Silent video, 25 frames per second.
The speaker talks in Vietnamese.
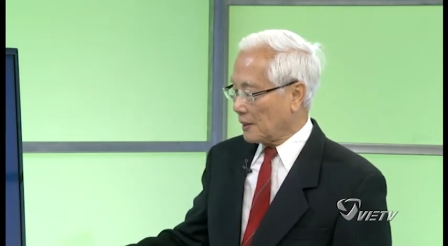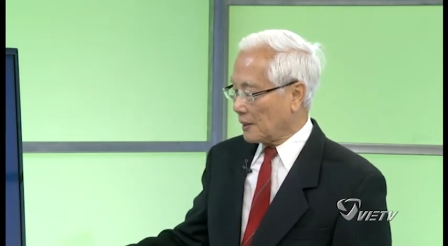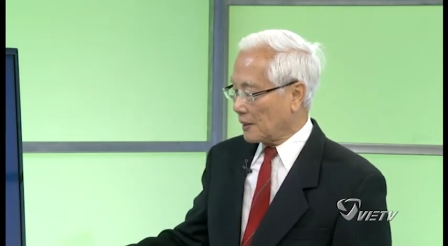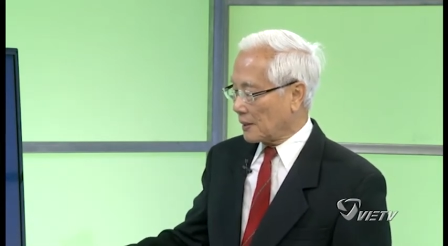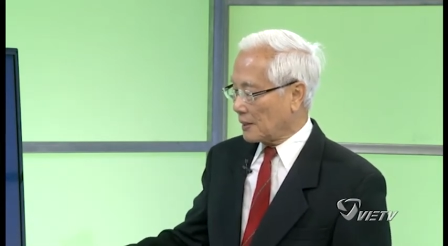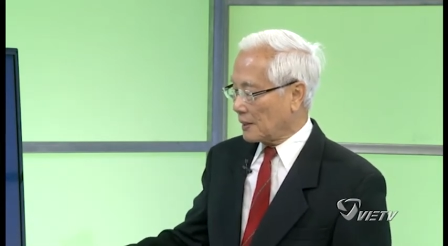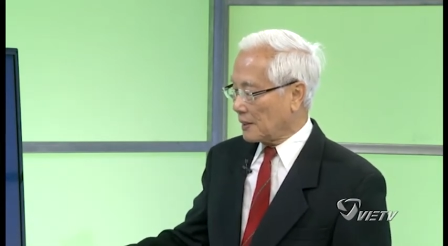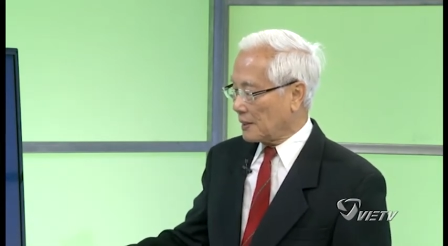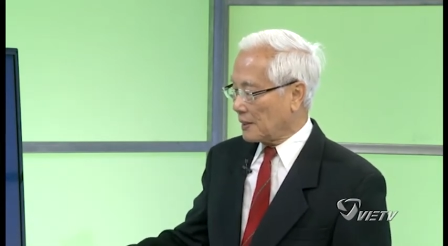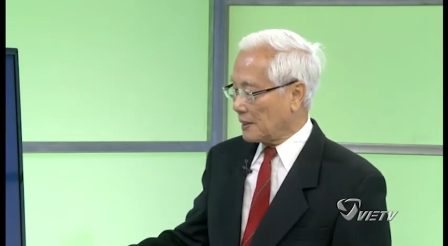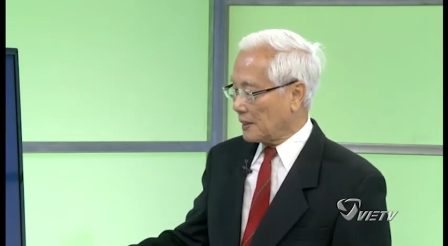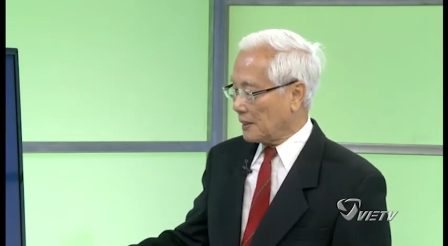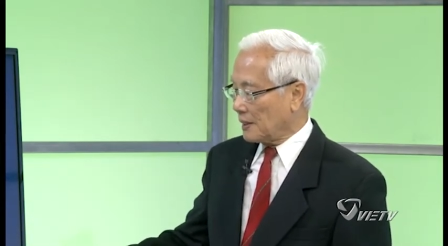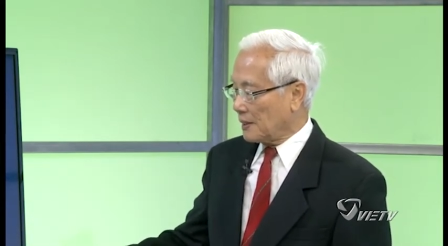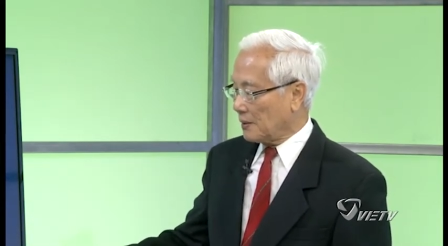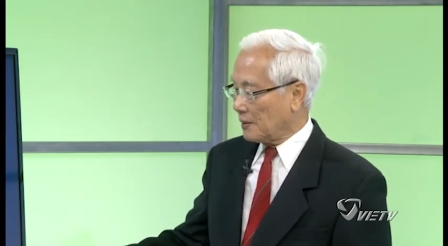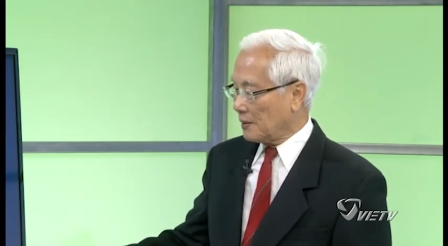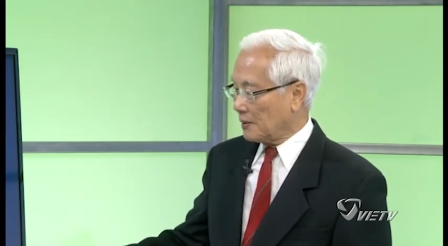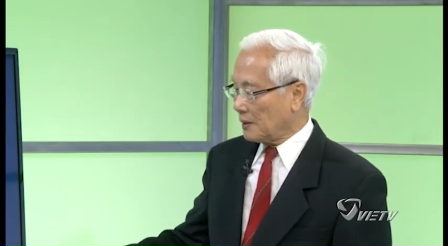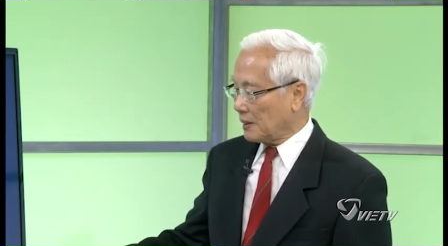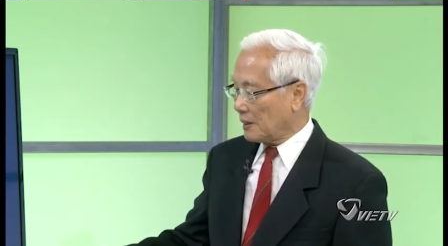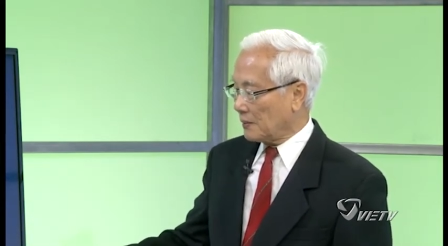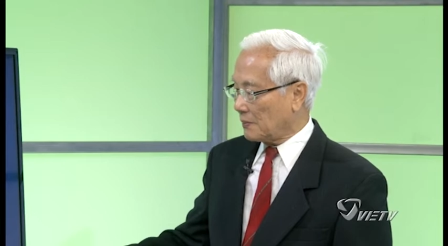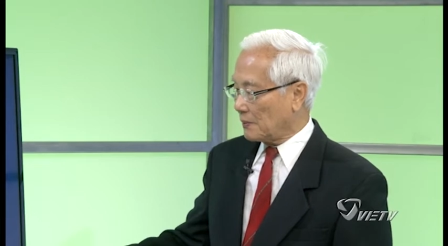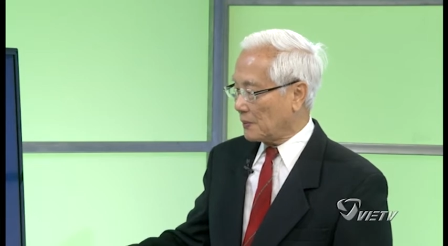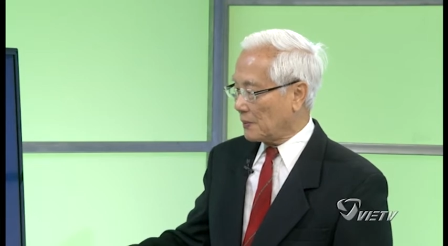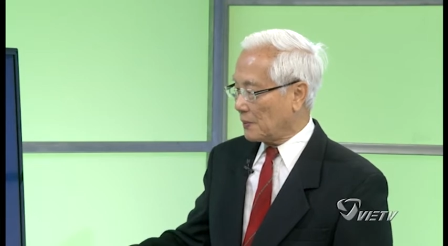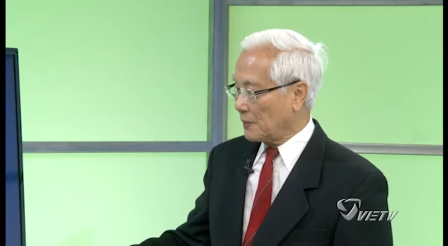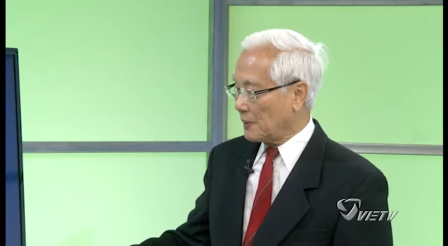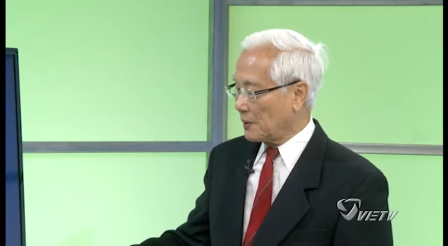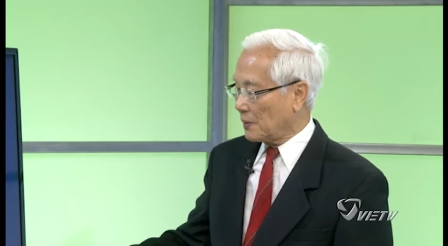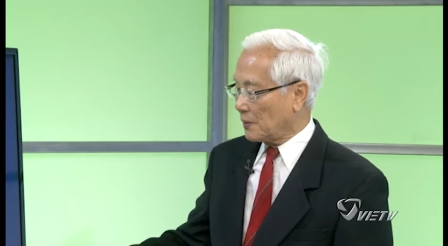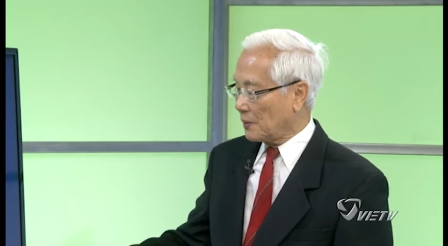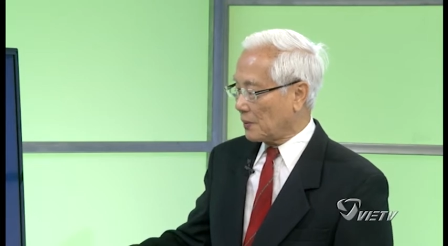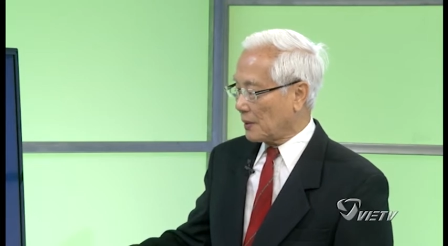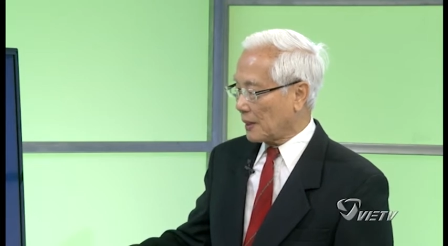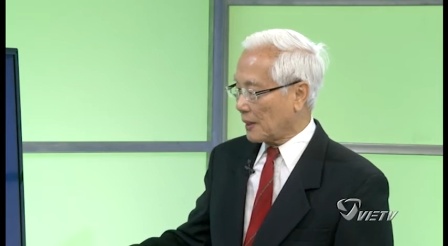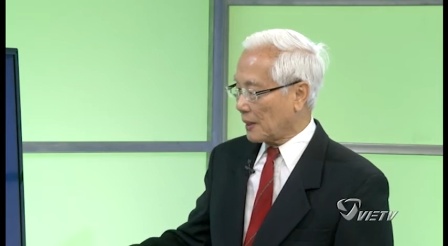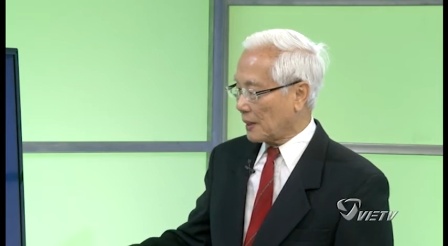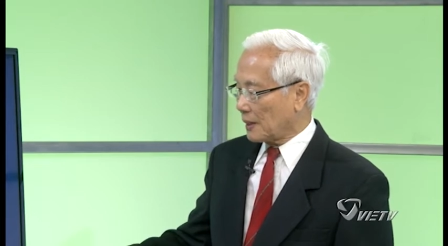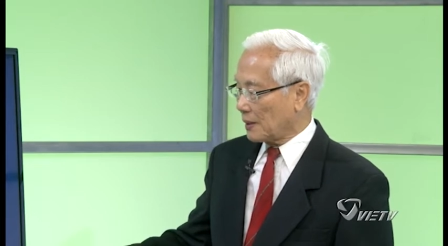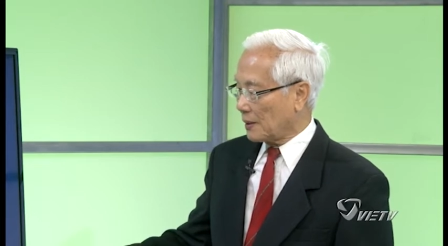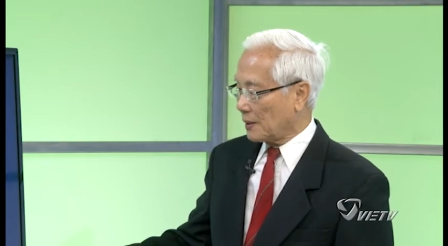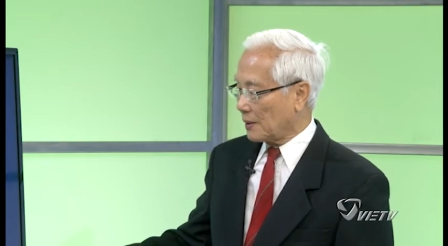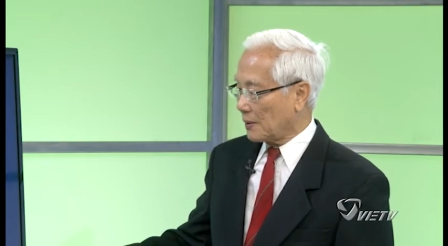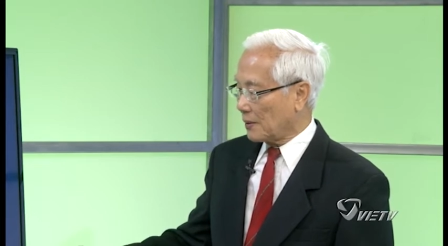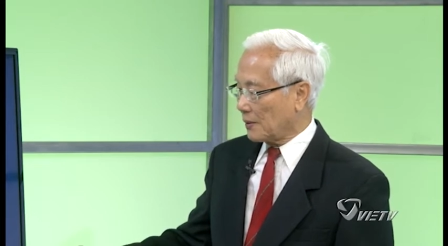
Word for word: là cái trĩ nó nằm ở bên ngoài